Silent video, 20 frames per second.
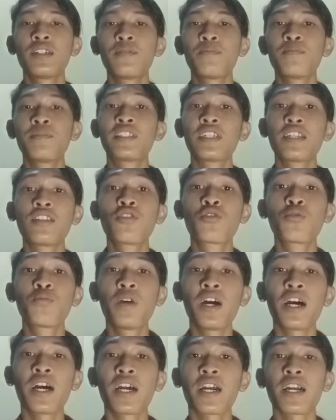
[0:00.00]
bisa
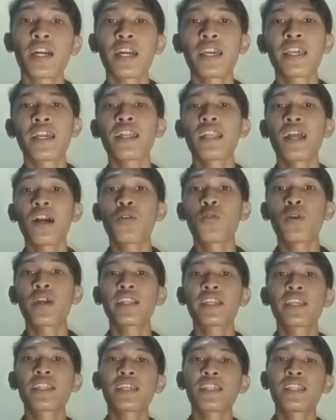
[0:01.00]
dirubah kayak
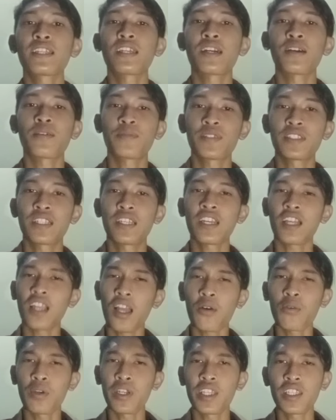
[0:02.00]
kelakuan kita nih nah misalnya
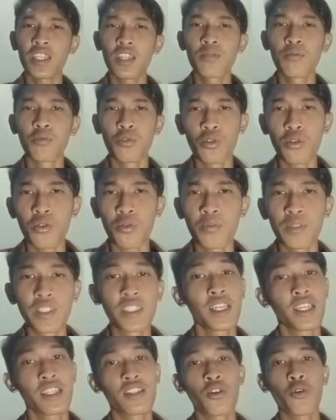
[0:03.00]
kelakuan kita nih buruk
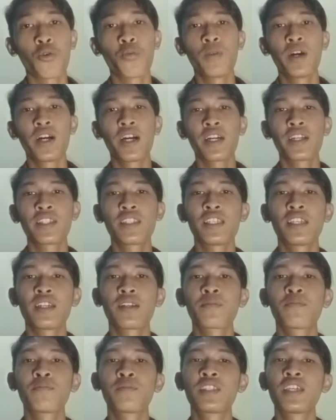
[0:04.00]
bisa kita ubah
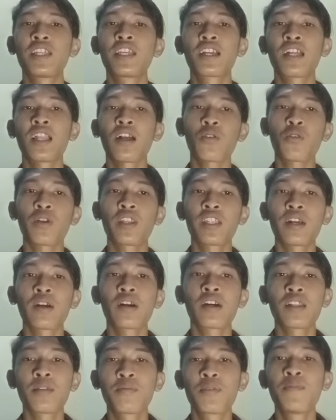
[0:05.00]
menjadi kelakuan yang
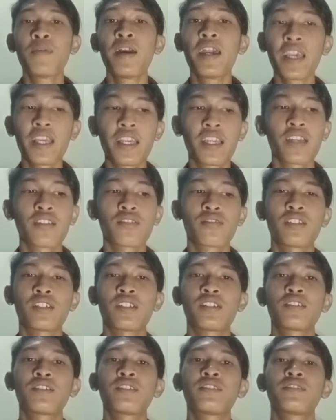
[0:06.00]
lebih baik gitu
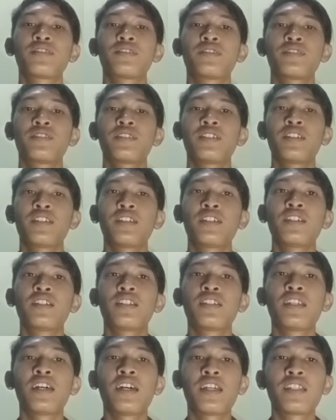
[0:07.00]
nah
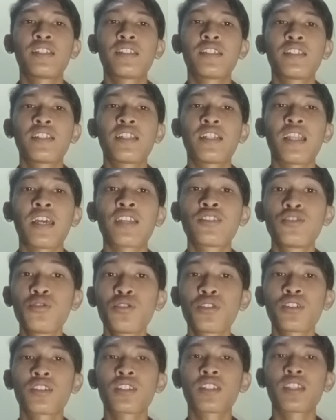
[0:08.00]
dan
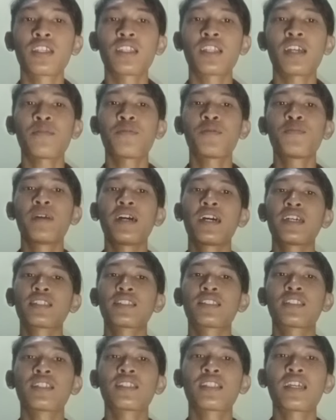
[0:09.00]
lanjut kita
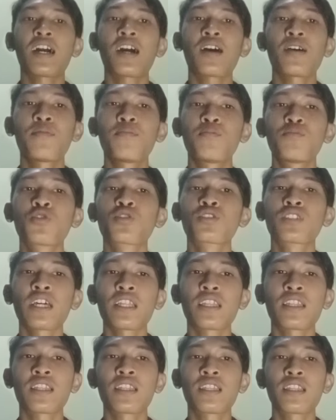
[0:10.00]
membahas tentang
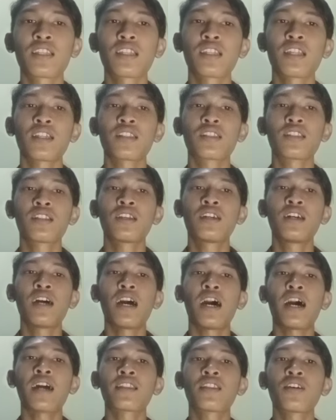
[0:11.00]
murtad
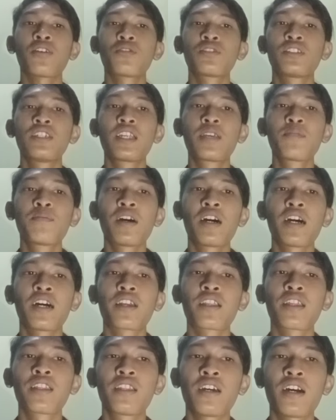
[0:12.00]
atau
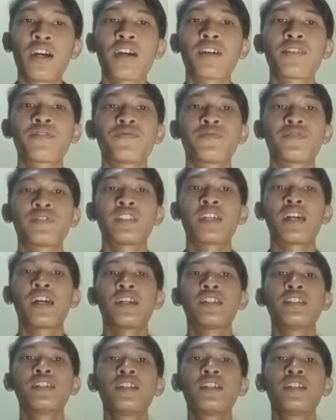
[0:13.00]
jerimah rid'ah nah